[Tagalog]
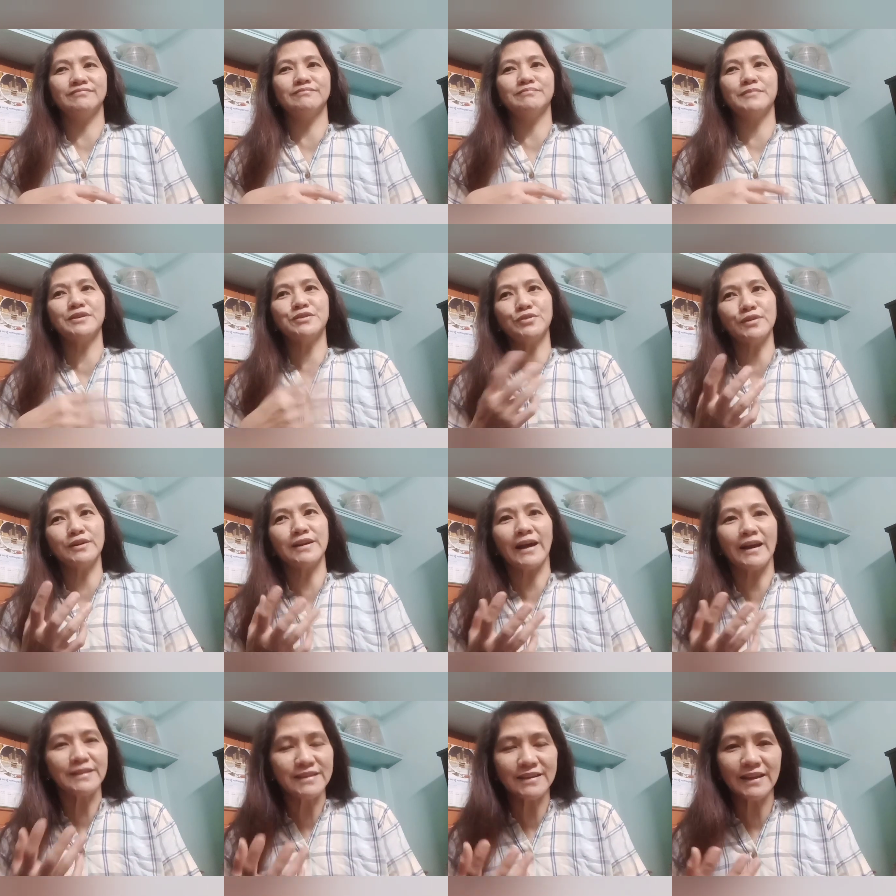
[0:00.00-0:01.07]
medyo
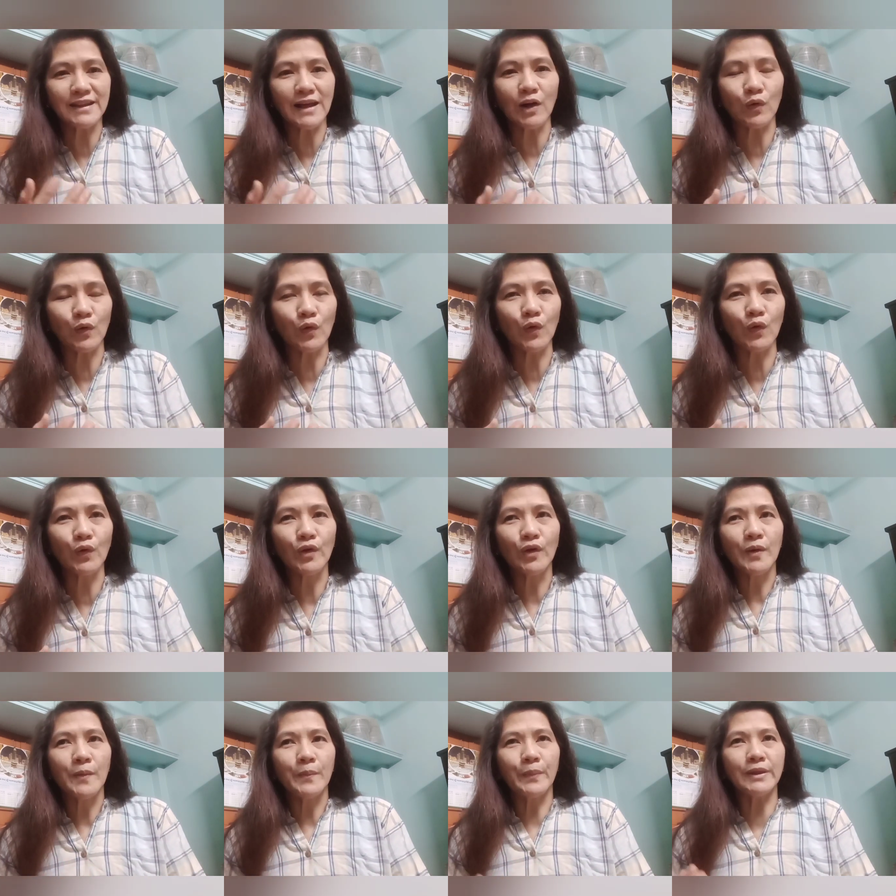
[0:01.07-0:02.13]
nagka-idea na ako,
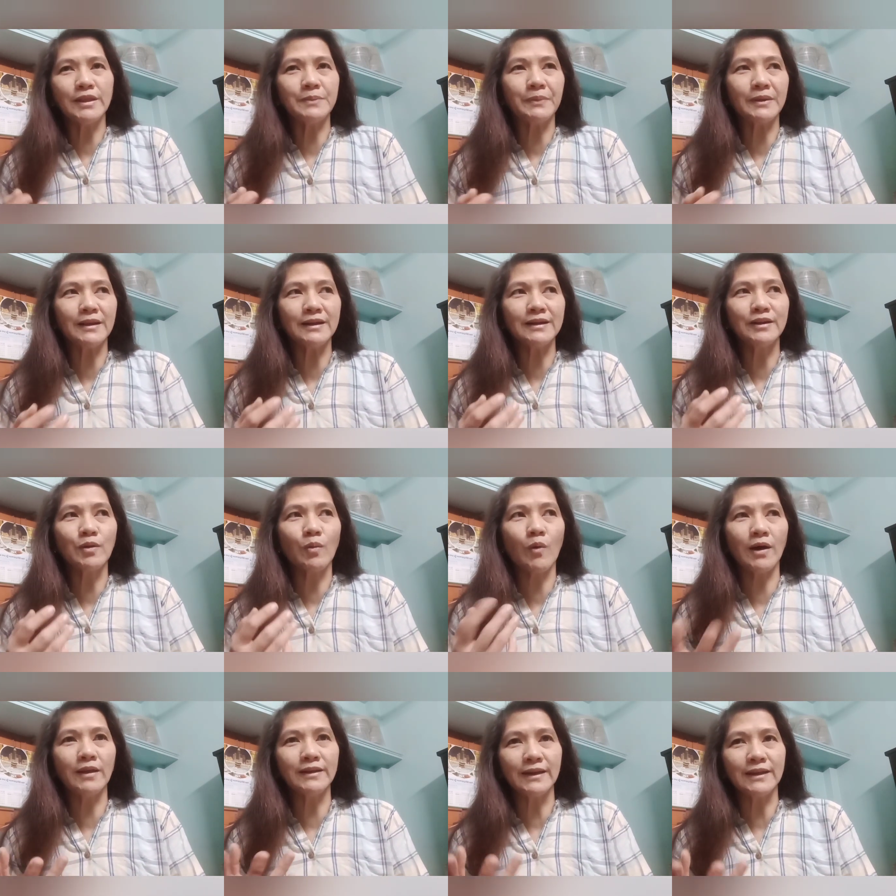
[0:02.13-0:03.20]
pwede palang
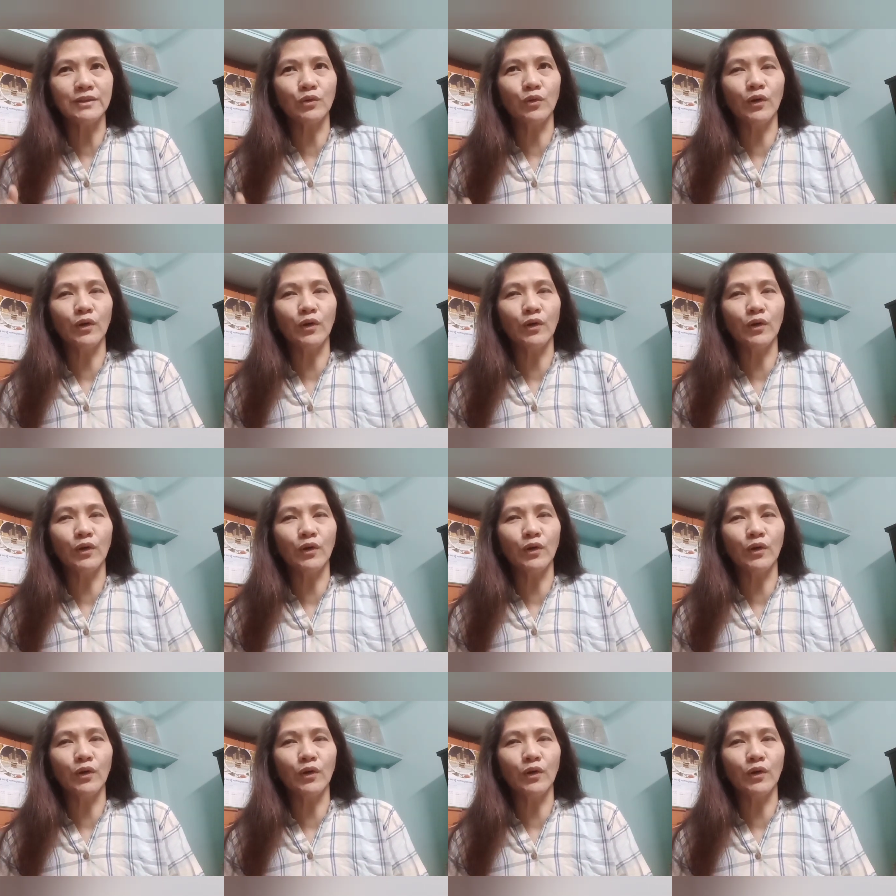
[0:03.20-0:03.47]
gumawa ng ito.